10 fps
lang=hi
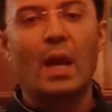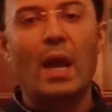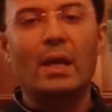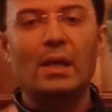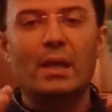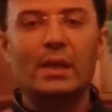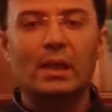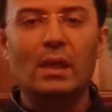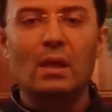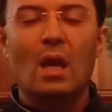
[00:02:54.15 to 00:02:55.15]
एंड यानी
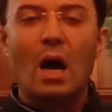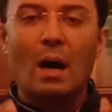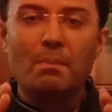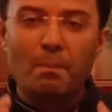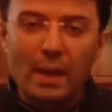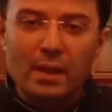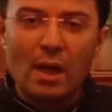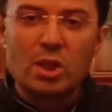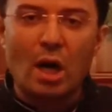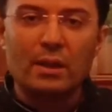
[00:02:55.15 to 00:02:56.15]
कि हम
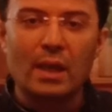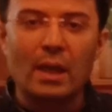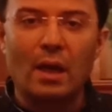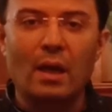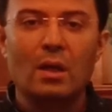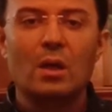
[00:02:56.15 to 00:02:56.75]
बनना चाहते हैं